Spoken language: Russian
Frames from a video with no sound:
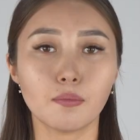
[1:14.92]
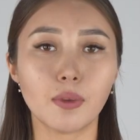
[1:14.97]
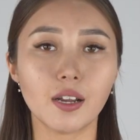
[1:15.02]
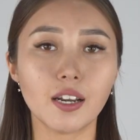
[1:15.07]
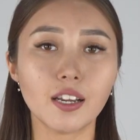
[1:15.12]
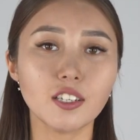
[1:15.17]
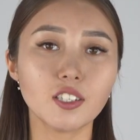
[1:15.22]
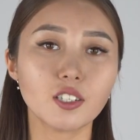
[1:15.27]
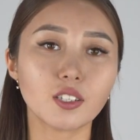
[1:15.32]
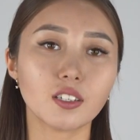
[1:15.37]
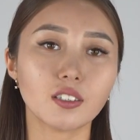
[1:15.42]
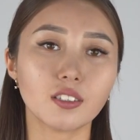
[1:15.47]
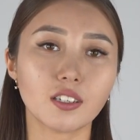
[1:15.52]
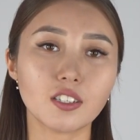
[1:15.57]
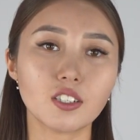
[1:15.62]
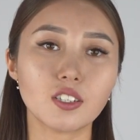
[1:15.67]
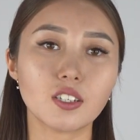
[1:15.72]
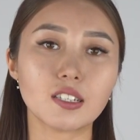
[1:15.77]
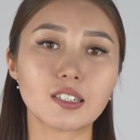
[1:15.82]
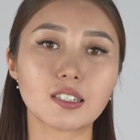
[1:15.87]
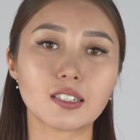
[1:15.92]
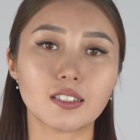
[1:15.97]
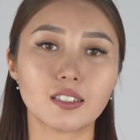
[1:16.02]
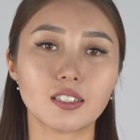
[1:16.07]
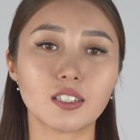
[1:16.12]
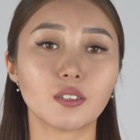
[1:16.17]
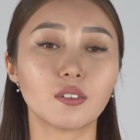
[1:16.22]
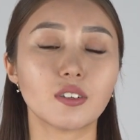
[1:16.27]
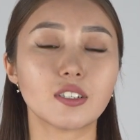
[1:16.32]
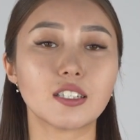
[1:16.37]
Болельщики начали
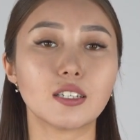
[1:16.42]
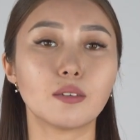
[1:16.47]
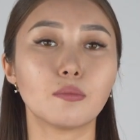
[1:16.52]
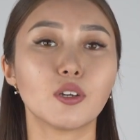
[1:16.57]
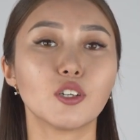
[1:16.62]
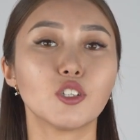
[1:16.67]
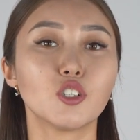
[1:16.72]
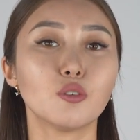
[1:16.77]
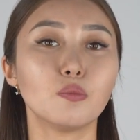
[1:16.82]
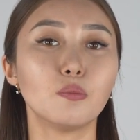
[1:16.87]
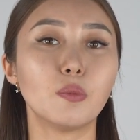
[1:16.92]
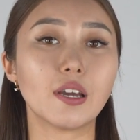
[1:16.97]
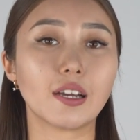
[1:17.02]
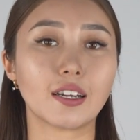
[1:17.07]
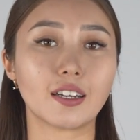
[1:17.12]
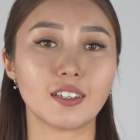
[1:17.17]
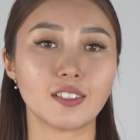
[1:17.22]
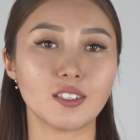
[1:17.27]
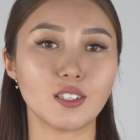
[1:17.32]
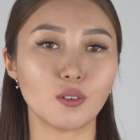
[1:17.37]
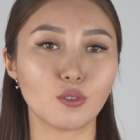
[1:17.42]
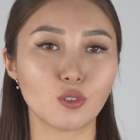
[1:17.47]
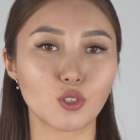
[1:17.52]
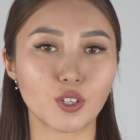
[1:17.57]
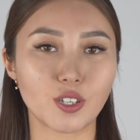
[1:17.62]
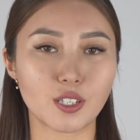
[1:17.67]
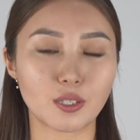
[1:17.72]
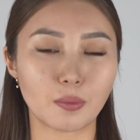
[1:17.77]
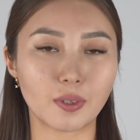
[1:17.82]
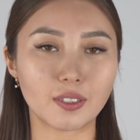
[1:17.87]
скандировать имя Джибек.
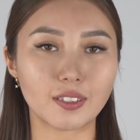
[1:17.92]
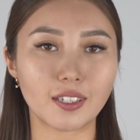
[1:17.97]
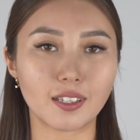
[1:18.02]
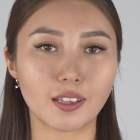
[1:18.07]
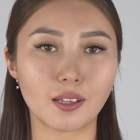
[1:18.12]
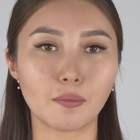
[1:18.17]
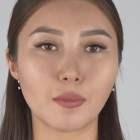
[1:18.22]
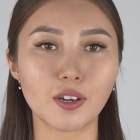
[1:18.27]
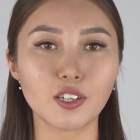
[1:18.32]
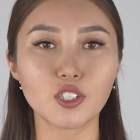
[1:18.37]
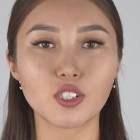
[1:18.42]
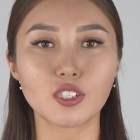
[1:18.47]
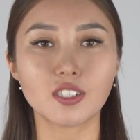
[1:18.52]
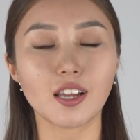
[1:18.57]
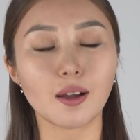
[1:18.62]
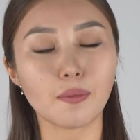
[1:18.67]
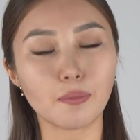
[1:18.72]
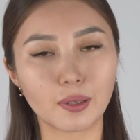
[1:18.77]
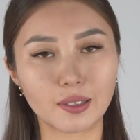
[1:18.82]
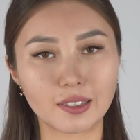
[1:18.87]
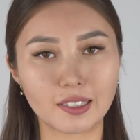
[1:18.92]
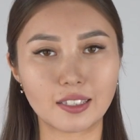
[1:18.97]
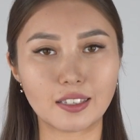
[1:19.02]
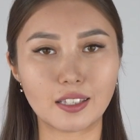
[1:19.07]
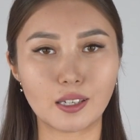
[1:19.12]
Девушка смотрела матч с западной